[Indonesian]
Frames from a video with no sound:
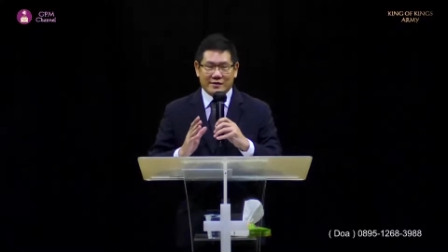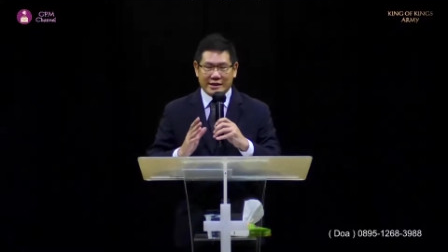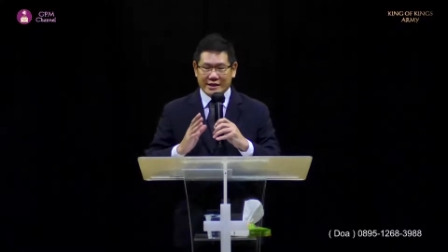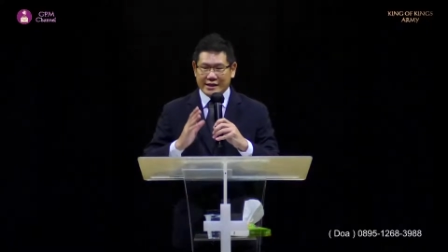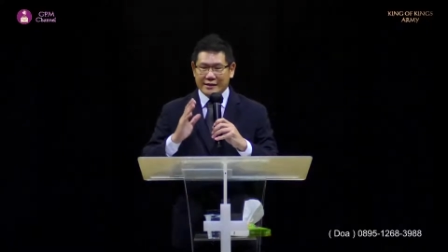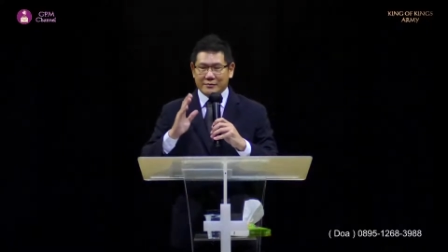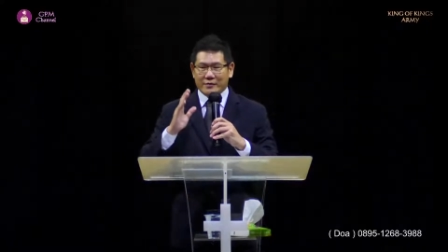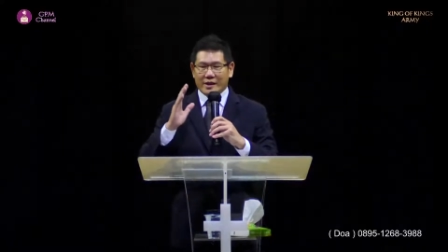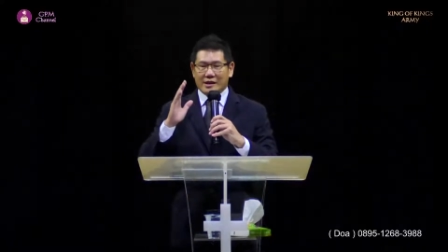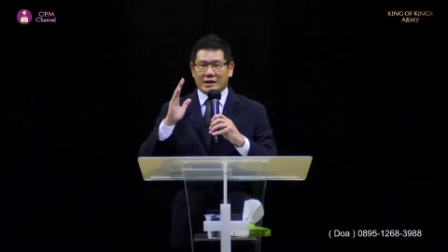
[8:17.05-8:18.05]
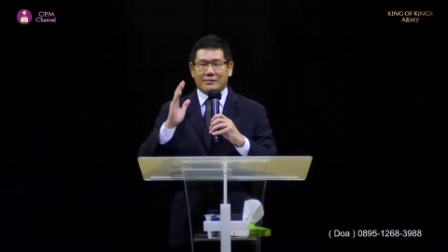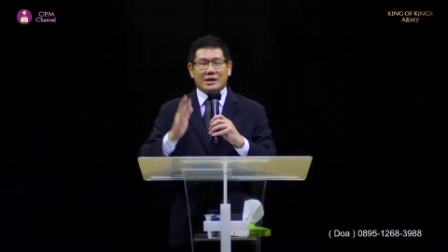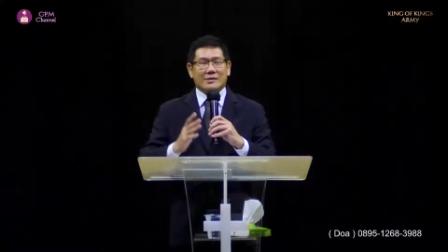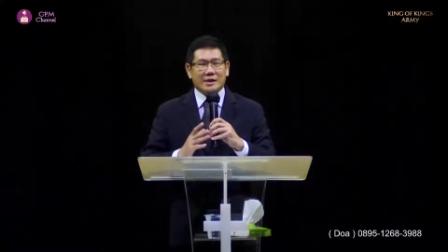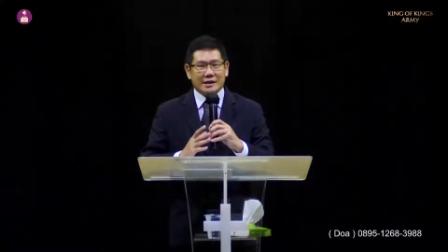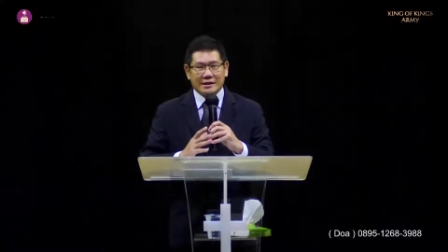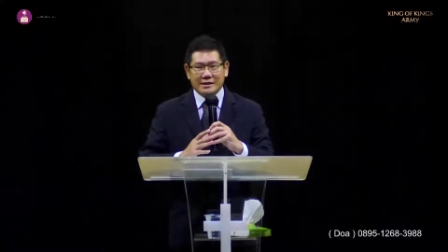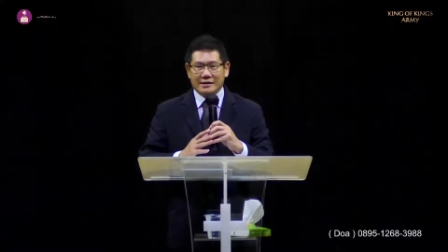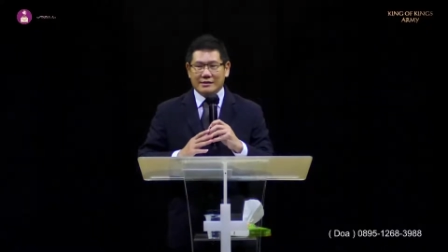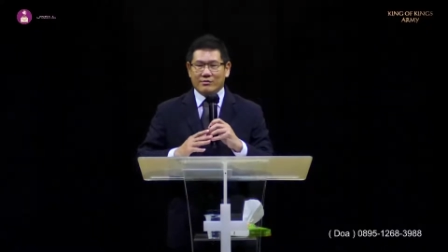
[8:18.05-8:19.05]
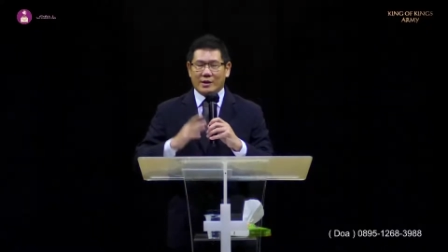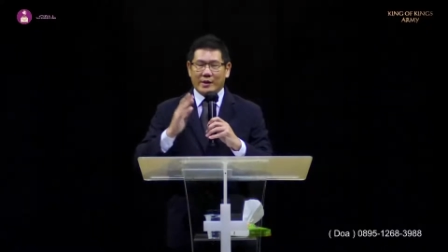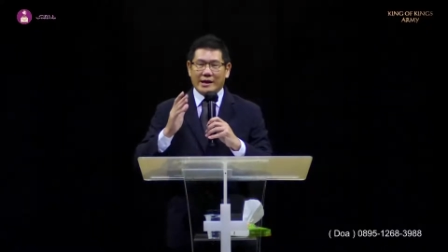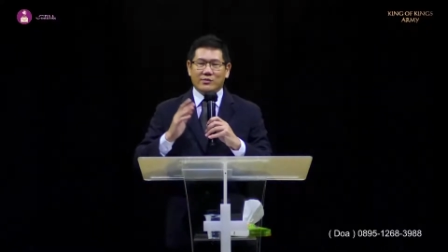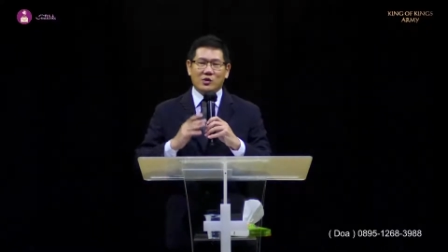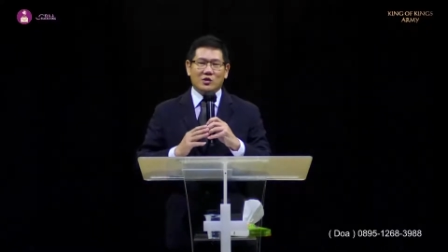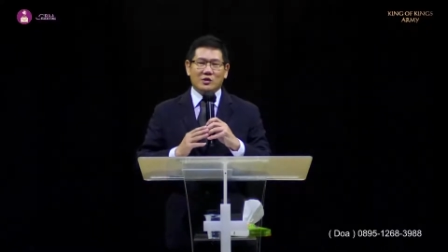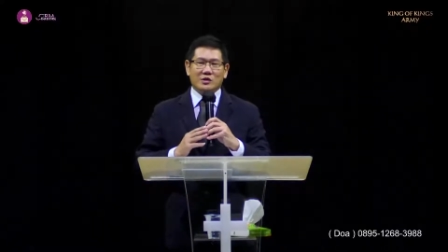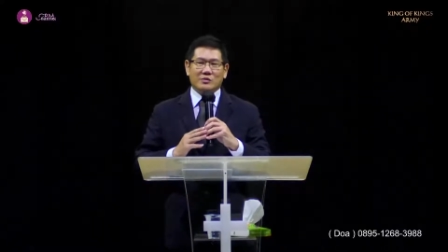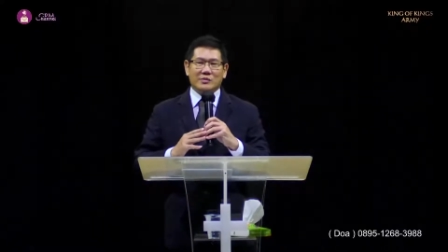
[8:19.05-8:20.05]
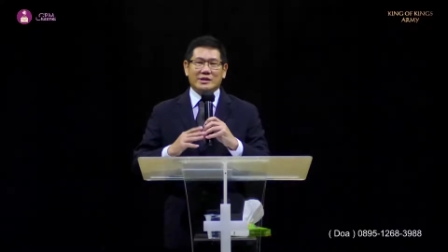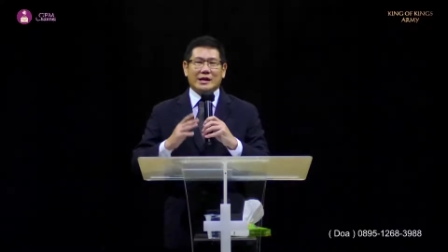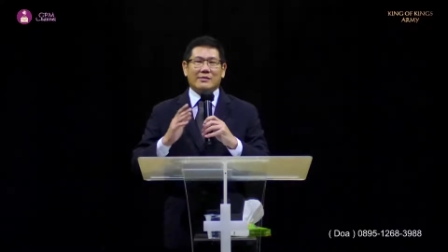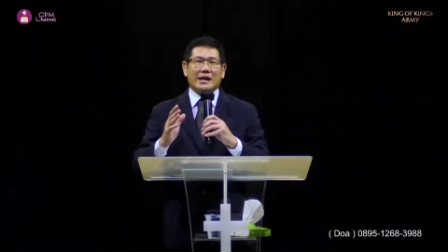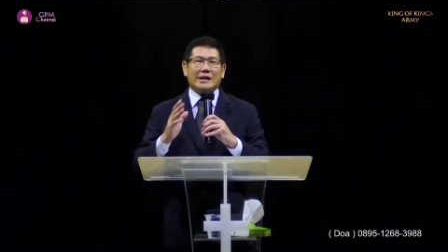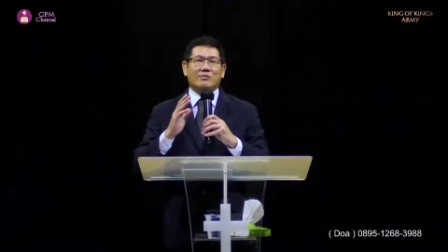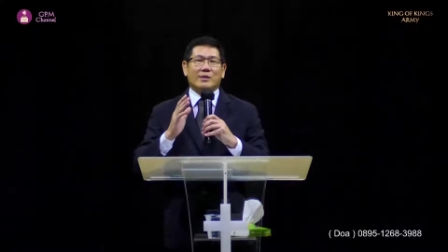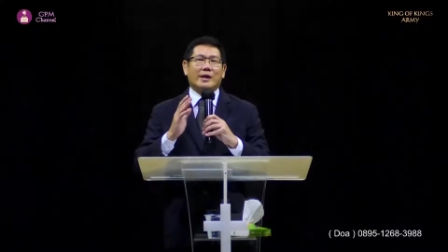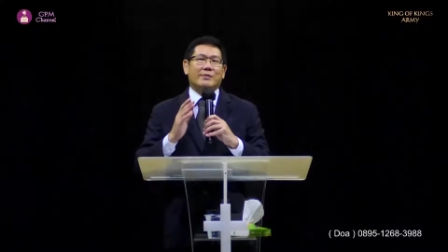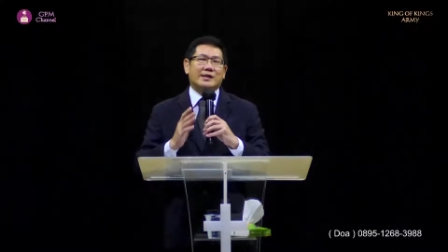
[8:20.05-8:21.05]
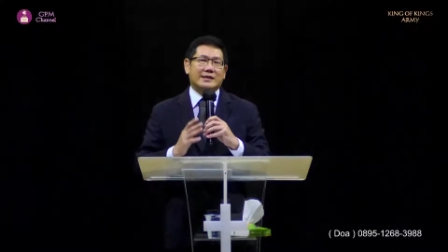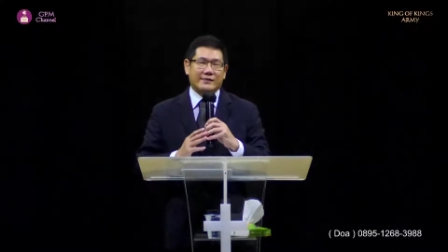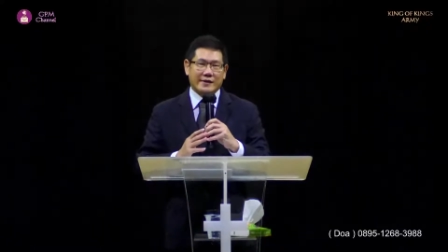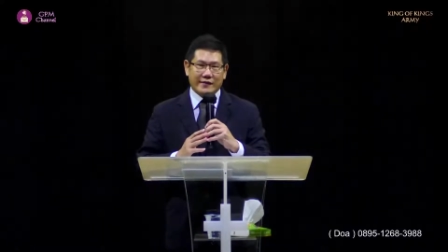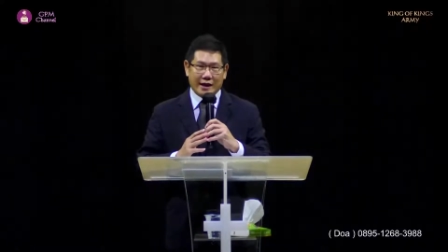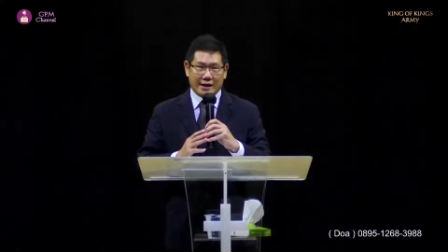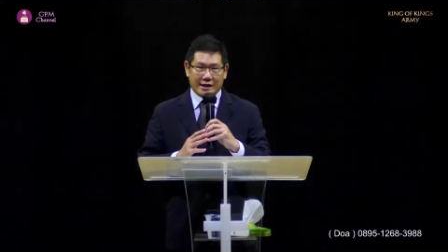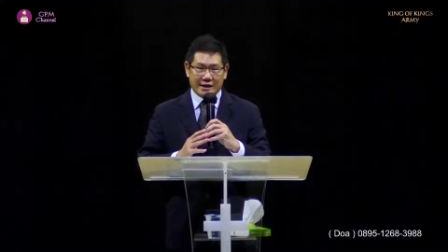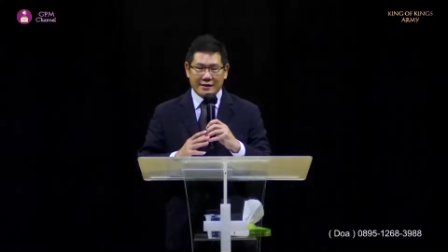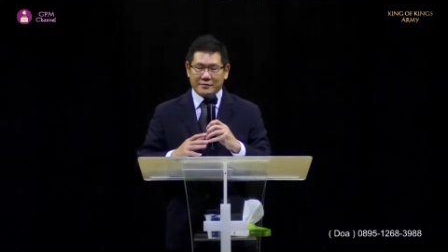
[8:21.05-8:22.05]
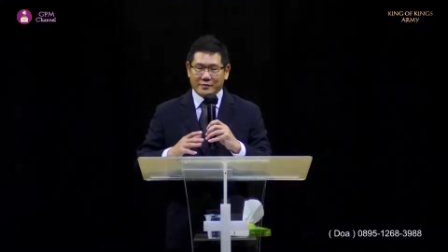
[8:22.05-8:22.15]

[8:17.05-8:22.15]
Ya, jadi teman-teman, Bapak Ibu bisa melihat berbagai perspektif yang ada